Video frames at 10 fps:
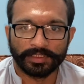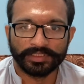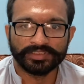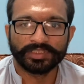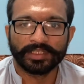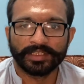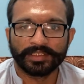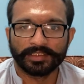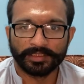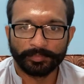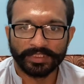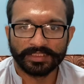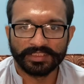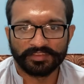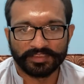इंजन ऑयल के डब्बे
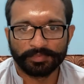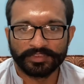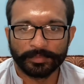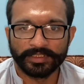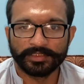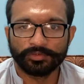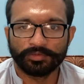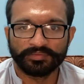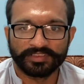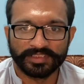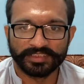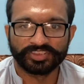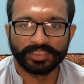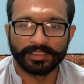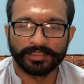की सबसे बड़ी जो उसकी
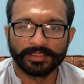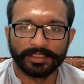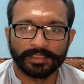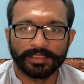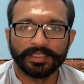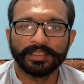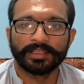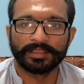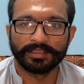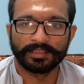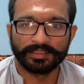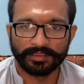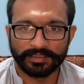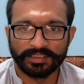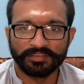निशानी है नीले रंग
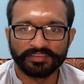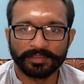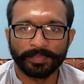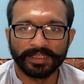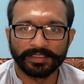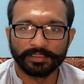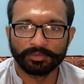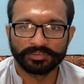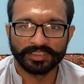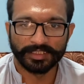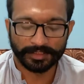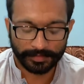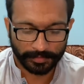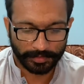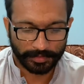की इसकी पैकिंग होती है
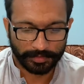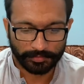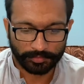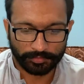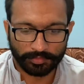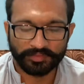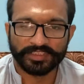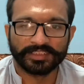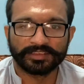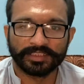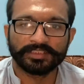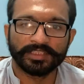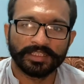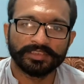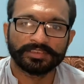तो ज़्यादातर
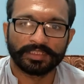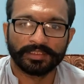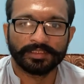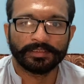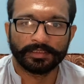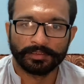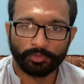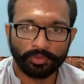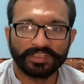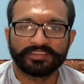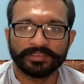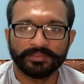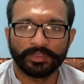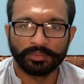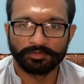ये इंजन ऑयल होंडा सी जी
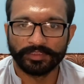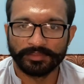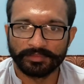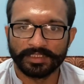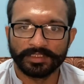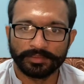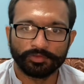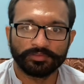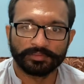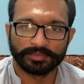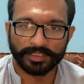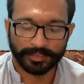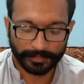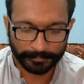वन टू फाइव के लिए यूज़ होता है